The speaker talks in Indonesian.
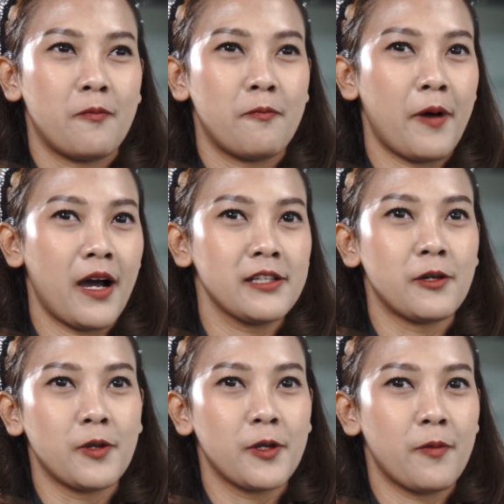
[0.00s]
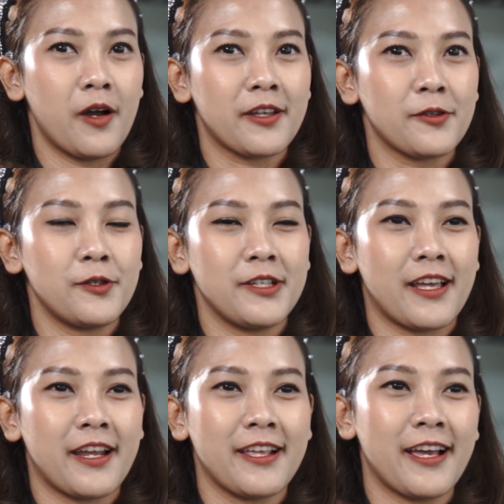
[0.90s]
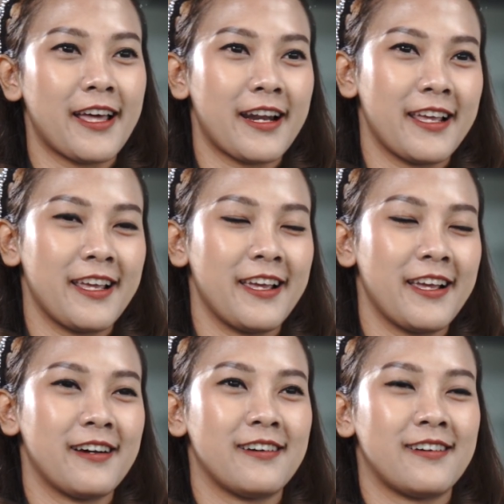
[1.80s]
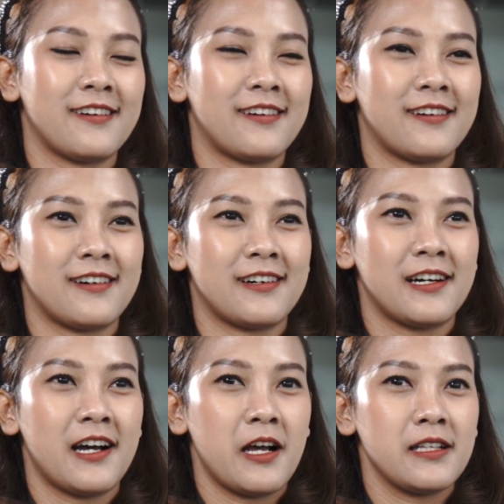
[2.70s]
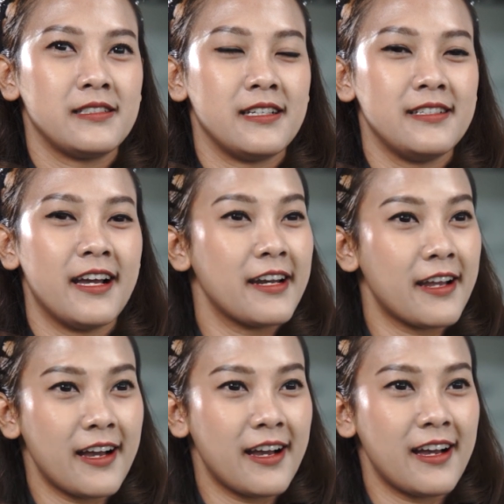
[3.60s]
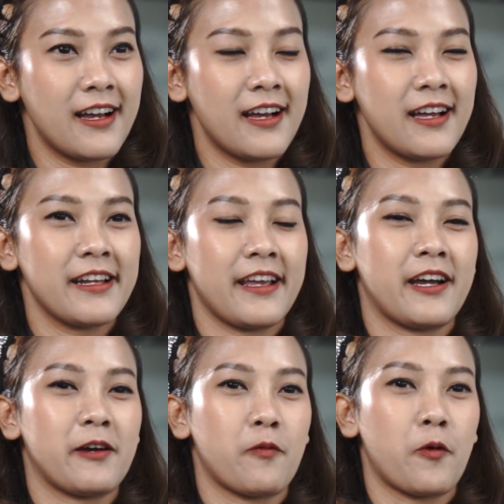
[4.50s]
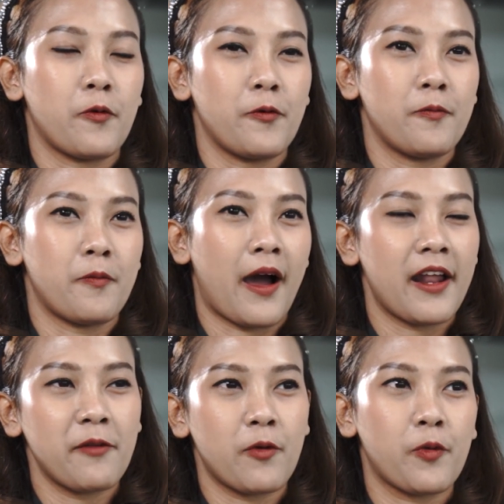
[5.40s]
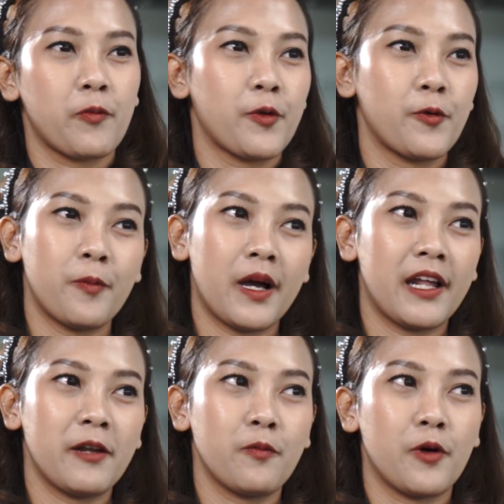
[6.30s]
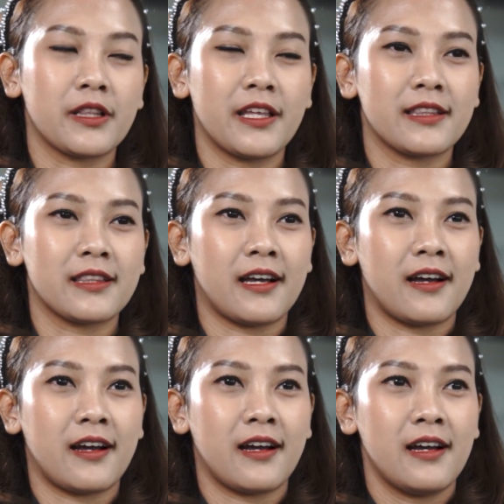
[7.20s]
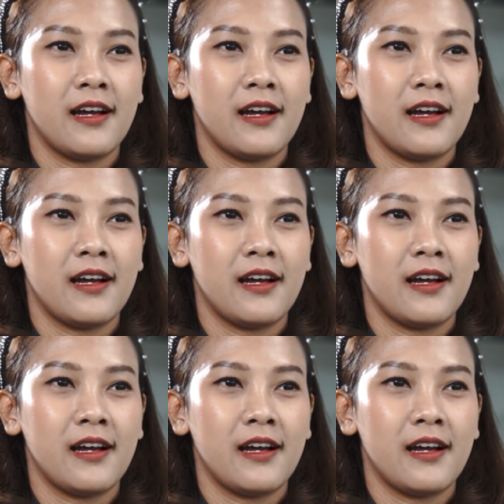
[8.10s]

4, jam 5 kita udah nyari-nyari. Uh, jajanan ya maupun makanan maupun minuman buat kita